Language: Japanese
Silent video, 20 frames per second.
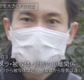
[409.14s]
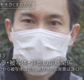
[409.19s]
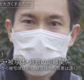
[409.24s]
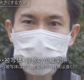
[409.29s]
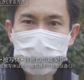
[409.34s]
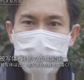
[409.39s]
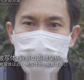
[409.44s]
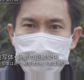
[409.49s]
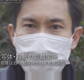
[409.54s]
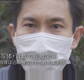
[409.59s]
ケっ
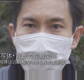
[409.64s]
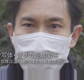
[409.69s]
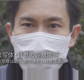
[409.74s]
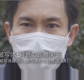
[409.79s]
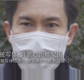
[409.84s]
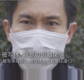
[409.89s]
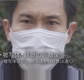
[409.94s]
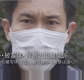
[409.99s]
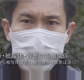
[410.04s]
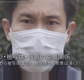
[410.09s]
てそこ
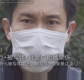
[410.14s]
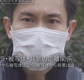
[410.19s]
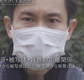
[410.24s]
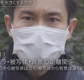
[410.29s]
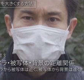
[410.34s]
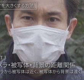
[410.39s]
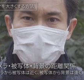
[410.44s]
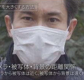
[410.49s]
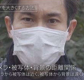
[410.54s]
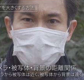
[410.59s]
まで大きくな
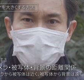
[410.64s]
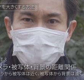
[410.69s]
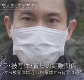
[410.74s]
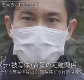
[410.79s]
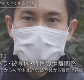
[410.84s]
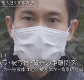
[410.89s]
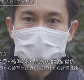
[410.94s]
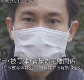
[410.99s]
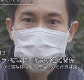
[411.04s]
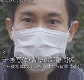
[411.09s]
らなかったり、
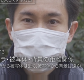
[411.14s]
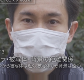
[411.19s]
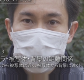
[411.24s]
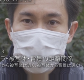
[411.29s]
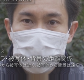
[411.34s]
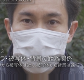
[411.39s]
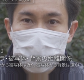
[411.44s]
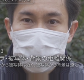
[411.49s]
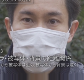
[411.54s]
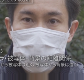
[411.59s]
結構
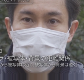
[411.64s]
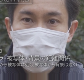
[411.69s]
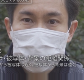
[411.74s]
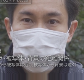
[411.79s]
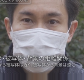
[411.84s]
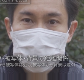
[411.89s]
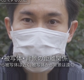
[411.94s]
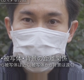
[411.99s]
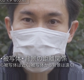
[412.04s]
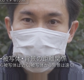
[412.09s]
ボケてはくれる
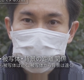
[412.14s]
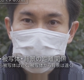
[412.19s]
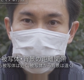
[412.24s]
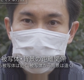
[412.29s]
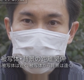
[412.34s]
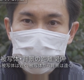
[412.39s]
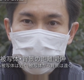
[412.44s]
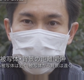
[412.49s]
んですよね。